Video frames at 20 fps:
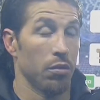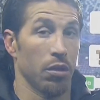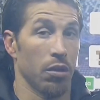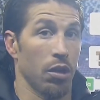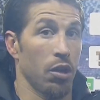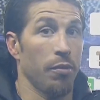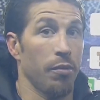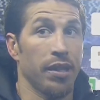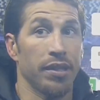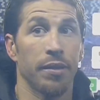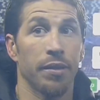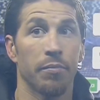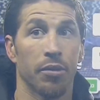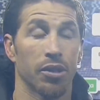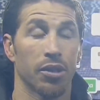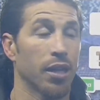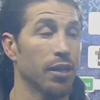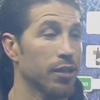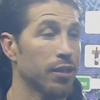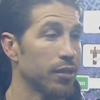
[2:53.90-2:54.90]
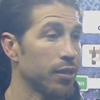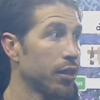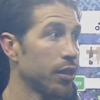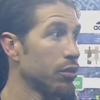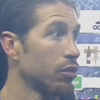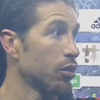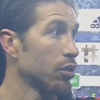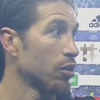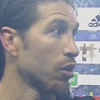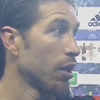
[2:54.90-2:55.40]
Hombre, es importante, es
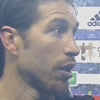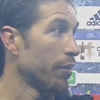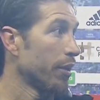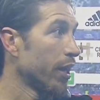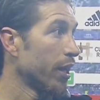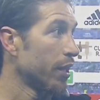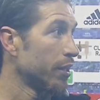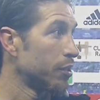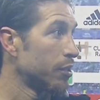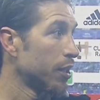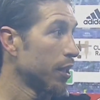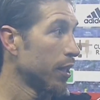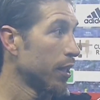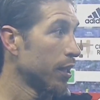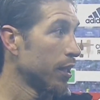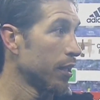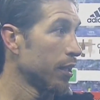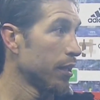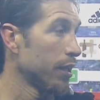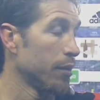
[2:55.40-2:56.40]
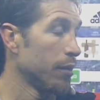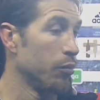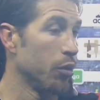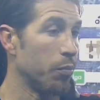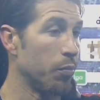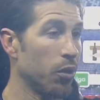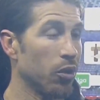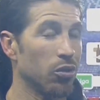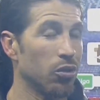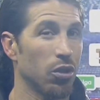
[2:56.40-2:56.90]
cierto que todavía es, eh, es, muy
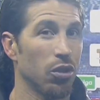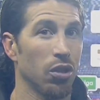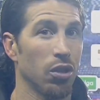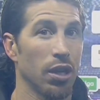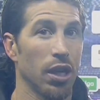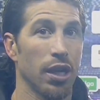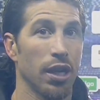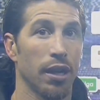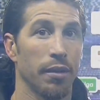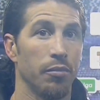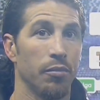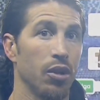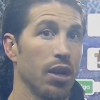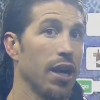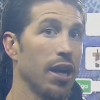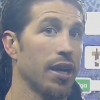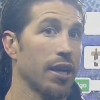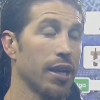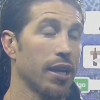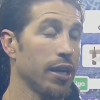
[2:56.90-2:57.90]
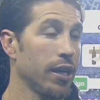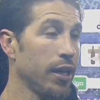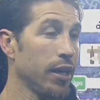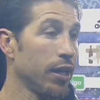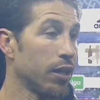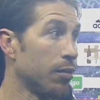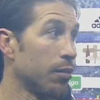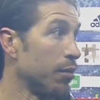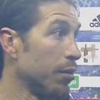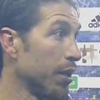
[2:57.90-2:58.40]
pronto, ¿no? La liga es muy larga y
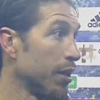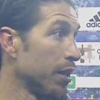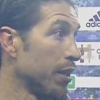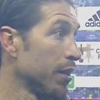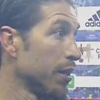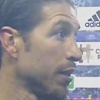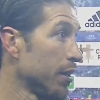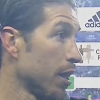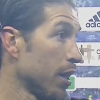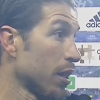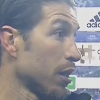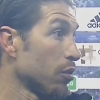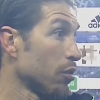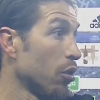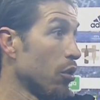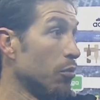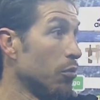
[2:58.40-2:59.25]
como bien dice todo el